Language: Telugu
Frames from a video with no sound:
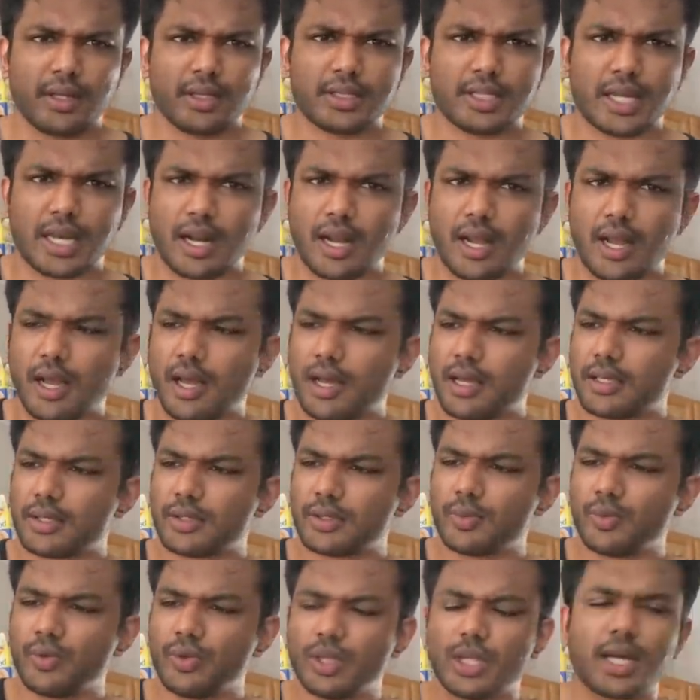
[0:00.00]
చాలా
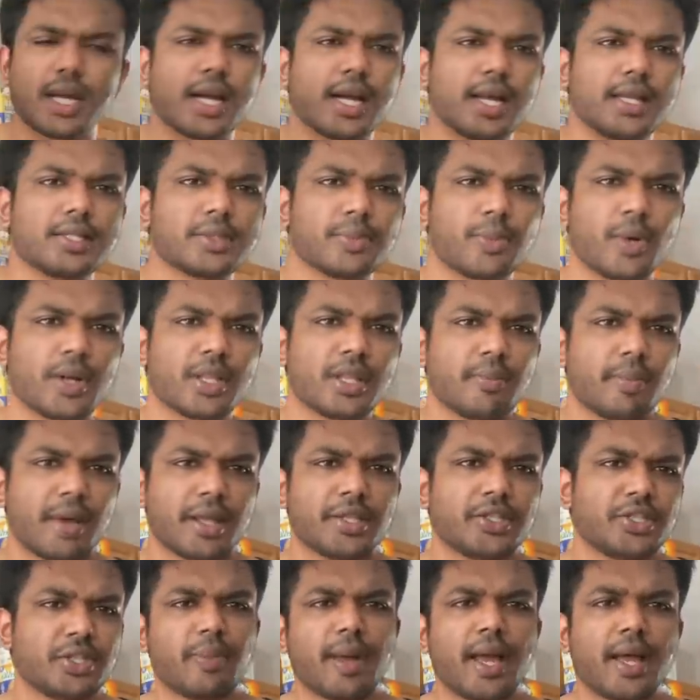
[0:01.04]
స్మూత్గా కలిసిపోద్ది
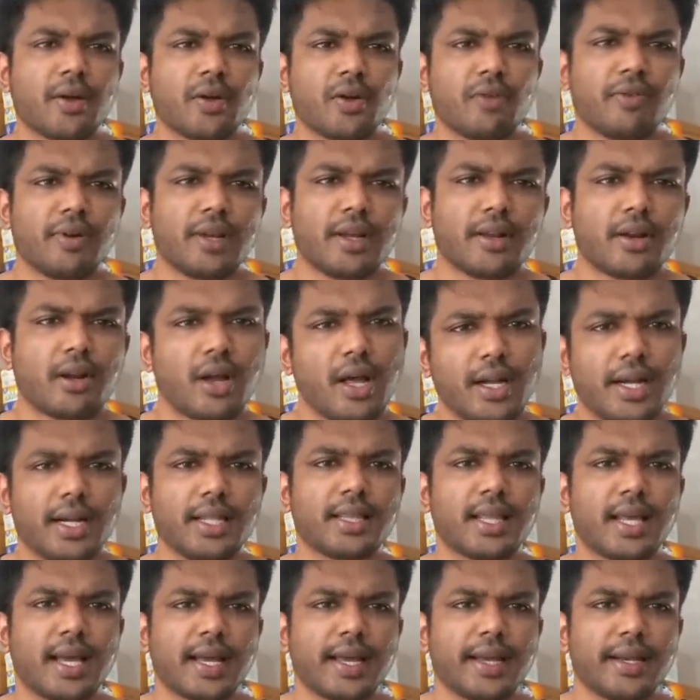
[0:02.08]
మంచి మ్యాంగో ఫ్లేవర్ ఆల్రెడీ
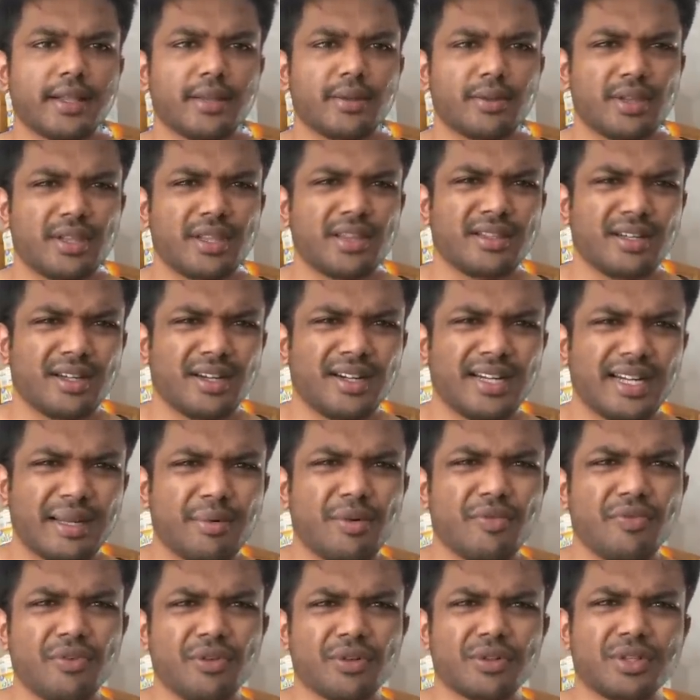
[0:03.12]
తాగండి థర్డ్ టైమో
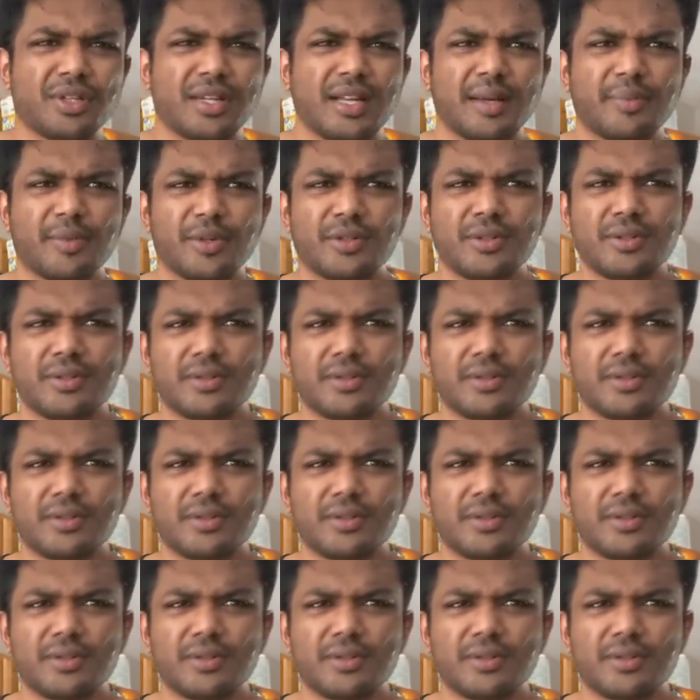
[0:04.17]
ఫోర్త్ టైమో